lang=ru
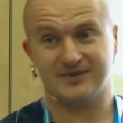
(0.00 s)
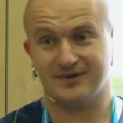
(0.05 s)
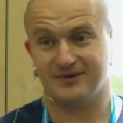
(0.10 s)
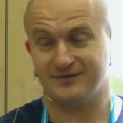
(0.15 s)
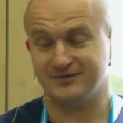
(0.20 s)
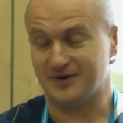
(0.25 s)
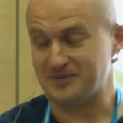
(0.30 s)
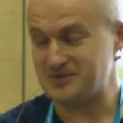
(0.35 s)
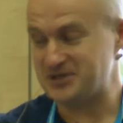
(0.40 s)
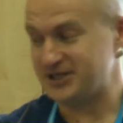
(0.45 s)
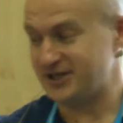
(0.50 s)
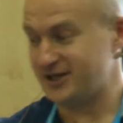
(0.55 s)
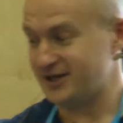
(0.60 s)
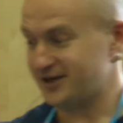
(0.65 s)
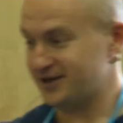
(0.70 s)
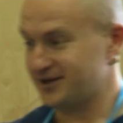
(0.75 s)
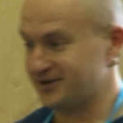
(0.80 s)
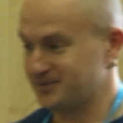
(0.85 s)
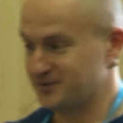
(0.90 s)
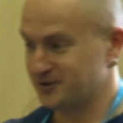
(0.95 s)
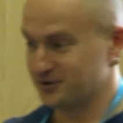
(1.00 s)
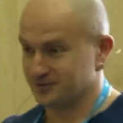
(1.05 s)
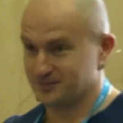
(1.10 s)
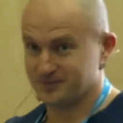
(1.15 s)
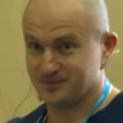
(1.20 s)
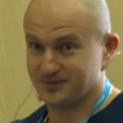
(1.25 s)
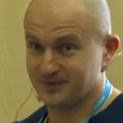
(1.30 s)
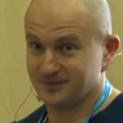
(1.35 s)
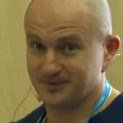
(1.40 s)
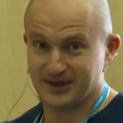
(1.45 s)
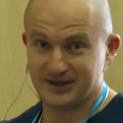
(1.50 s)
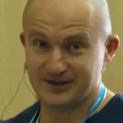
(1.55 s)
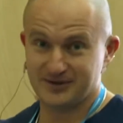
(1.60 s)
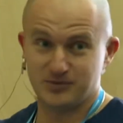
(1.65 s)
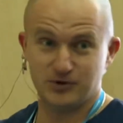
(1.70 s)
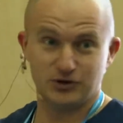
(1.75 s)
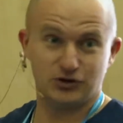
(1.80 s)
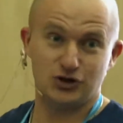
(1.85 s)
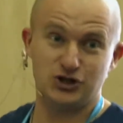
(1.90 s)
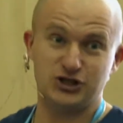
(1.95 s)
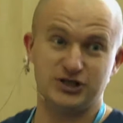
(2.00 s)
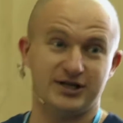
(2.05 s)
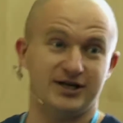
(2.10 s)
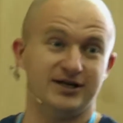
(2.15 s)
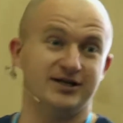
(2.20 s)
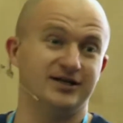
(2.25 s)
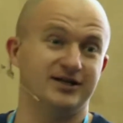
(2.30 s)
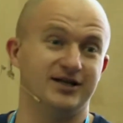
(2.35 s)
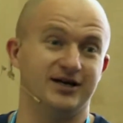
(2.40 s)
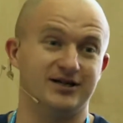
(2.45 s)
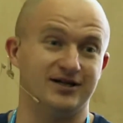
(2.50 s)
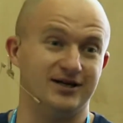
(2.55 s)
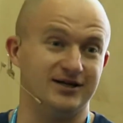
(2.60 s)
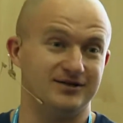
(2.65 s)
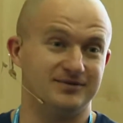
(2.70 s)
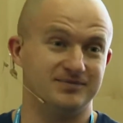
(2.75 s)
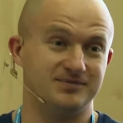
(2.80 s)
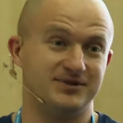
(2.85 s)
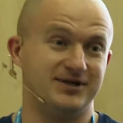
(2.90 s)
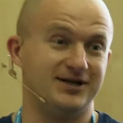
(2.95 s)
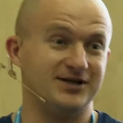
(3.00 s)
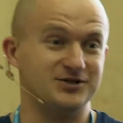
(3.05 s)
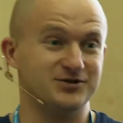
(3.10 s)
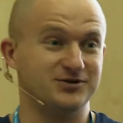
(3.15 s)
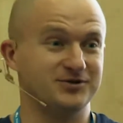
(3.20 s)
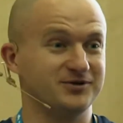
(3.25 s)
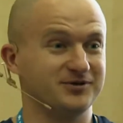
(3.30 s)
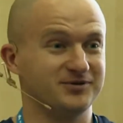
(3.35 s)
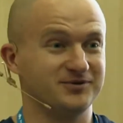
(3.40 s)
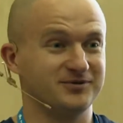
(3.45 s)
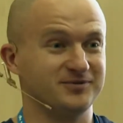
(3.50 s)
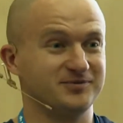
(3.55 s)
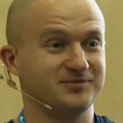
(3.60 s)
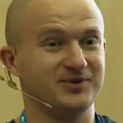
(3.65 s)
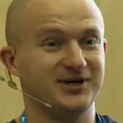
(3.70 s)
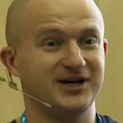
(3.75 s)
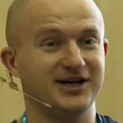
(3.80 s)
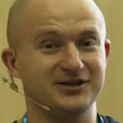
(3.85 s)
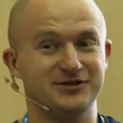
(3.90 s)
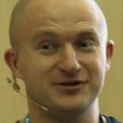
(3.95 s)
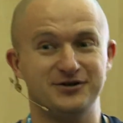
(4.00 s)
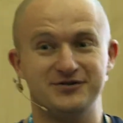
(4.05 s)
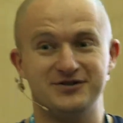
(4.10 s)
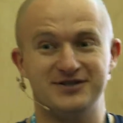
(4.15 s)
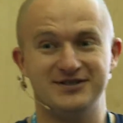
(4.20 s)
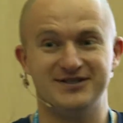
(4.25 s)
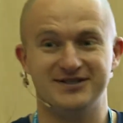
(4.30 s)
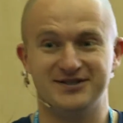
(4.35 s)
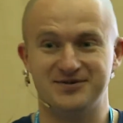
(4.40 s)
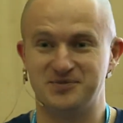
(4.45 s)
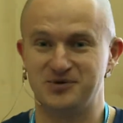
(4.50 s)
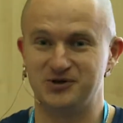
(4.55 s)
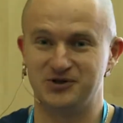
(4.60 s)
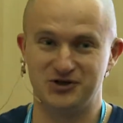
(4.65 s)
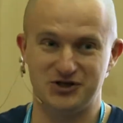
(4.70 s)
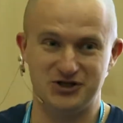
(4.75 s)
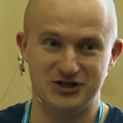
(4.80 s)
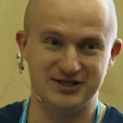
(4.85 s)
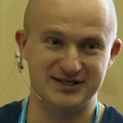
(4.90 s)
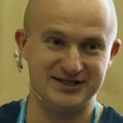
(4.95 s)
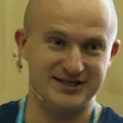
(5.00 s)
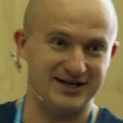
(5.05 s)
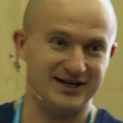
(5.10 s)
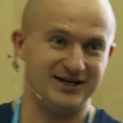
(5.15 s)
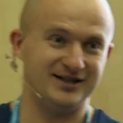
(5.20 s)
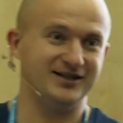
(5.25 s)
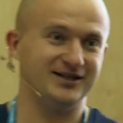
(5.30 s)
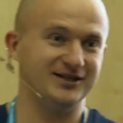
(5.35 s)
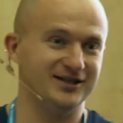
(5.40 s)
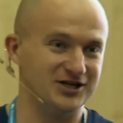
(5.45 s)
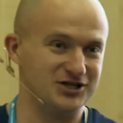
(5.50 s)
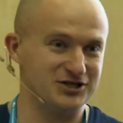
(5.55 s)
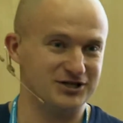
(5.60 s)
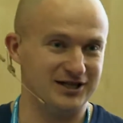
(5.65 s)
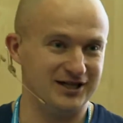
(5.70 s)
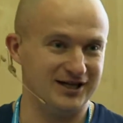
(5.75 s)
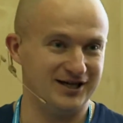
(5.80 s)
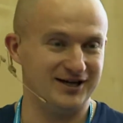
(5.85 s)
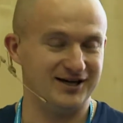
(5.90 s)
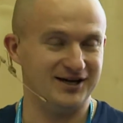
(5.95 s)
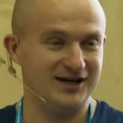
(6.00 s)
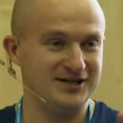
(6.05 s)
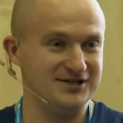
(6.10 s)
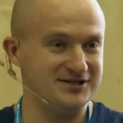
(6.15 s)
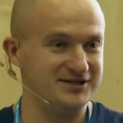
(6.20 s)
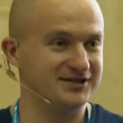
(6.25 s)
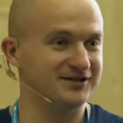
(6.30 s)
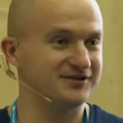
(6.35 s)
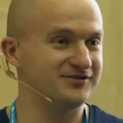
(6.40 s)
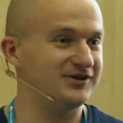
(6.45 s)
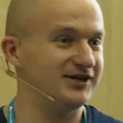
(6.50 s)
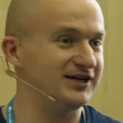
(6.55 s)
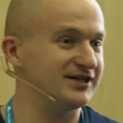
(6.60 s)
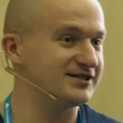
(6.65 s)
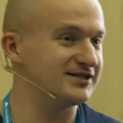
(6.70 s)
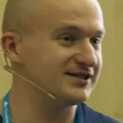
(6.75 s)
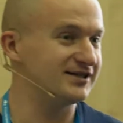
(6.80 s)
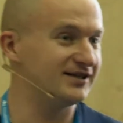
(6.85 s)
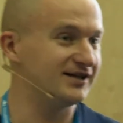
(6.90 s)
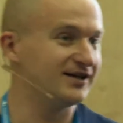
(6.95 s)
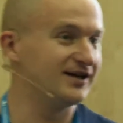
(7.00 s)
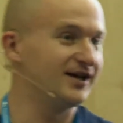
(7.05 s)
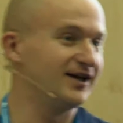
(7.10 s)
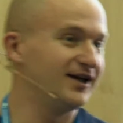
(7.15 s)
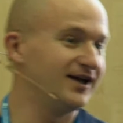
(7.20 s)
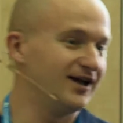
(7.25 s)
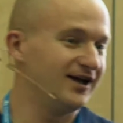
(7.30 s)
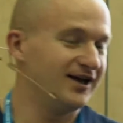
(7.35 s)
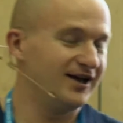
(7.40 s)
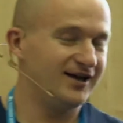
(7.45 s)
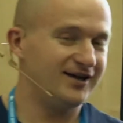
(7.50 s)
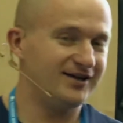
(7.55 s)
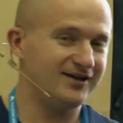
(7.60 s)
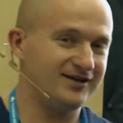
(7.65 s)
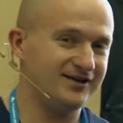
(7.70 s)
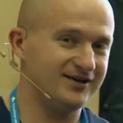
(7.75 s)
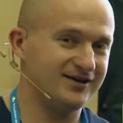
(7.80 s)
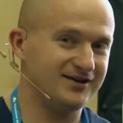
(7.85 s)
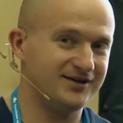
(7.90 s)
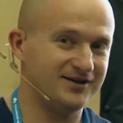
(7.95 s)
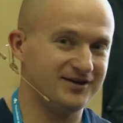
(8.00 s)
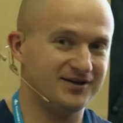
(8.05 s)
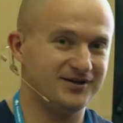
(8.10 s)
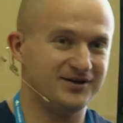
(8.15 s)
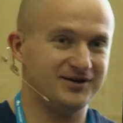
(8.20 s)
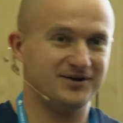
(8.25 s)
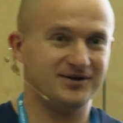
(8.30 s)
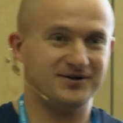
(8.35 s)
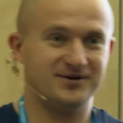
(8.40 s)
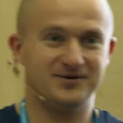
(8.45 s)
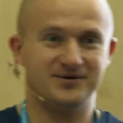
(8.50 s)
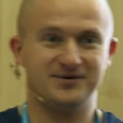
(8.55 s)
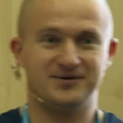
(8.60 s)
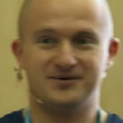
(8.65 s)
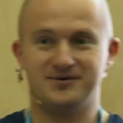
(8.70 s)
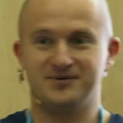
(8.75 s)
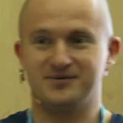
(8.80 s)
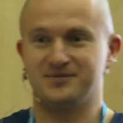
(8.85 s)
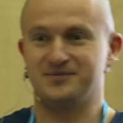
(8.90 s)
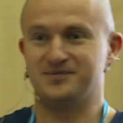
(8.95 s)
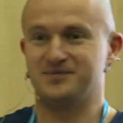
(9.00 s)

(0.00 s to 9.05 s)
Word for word: вообще, ну, это будет очень странный доклад. Сразу приготовьтесь, это будет очень странно даже для IT-конференции. И